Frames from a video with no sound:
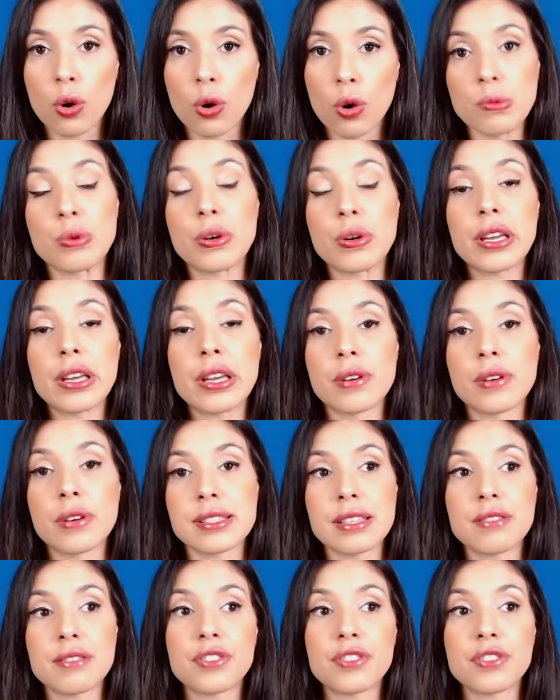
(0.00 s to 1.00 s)
como eu,
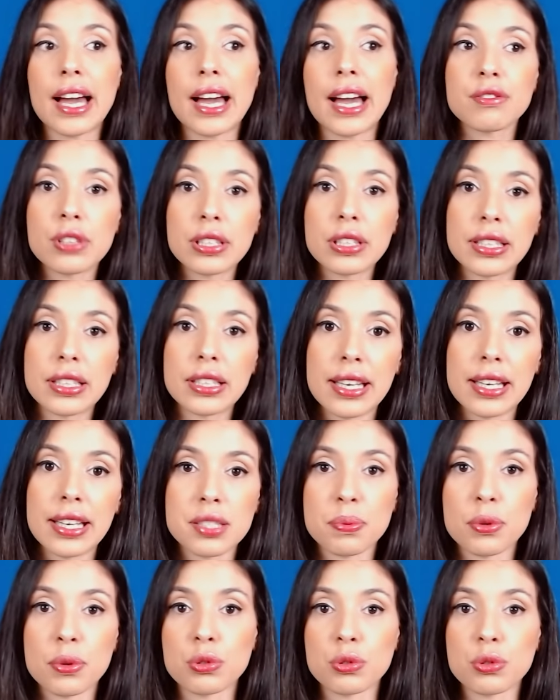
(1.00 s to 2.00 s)
assim, ficava olhando
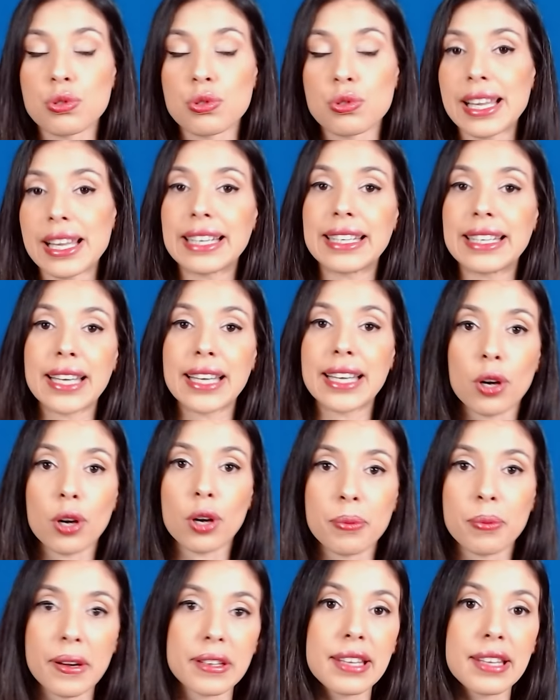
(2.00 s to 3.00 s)
aqueles produtos da linha
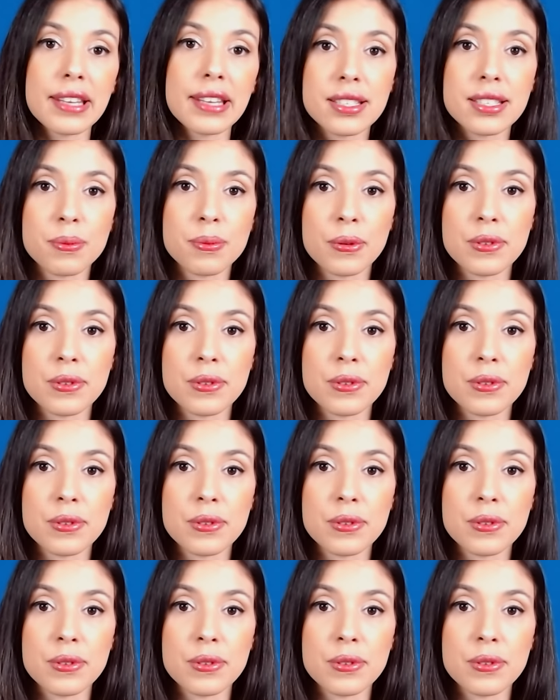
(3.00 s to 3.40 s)
própria deles,